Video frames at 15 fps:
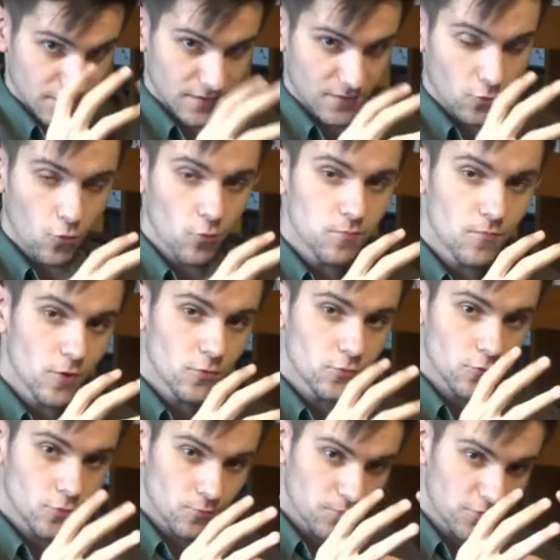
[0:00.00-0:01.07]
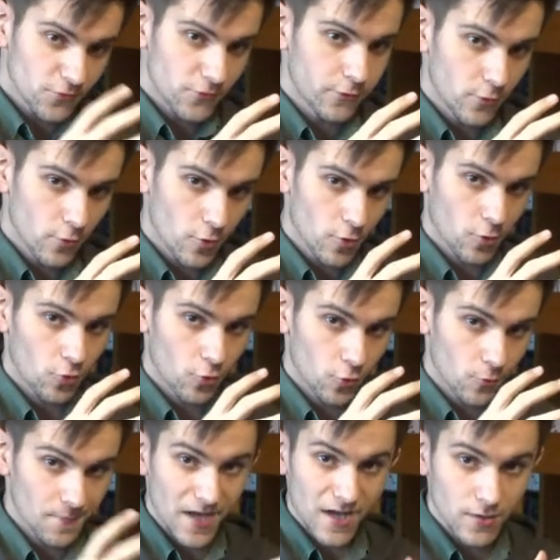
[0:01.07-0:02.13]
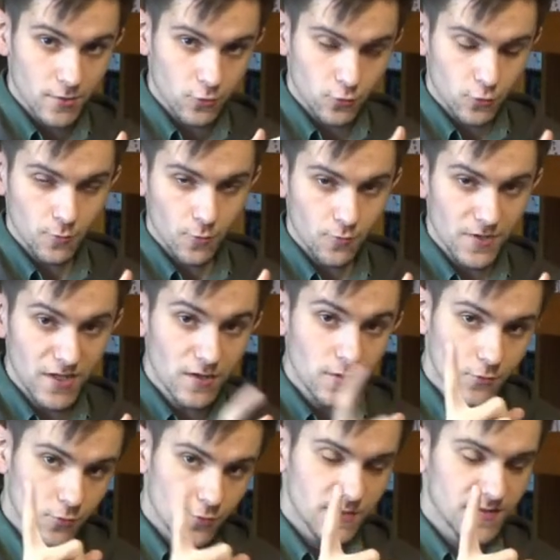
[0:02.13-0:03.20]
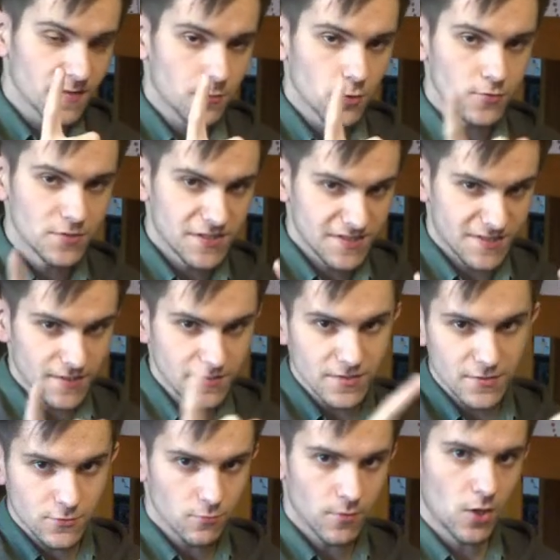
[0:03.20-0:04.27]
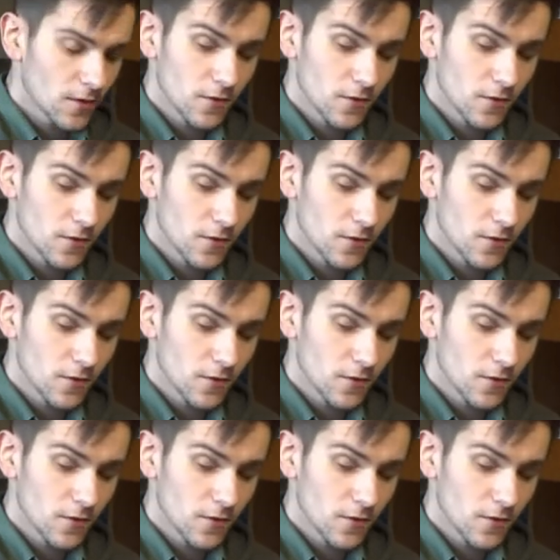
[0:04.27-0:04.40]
groupement de plusieurs euh, marques automobiles, notamment Nissan et Subaru.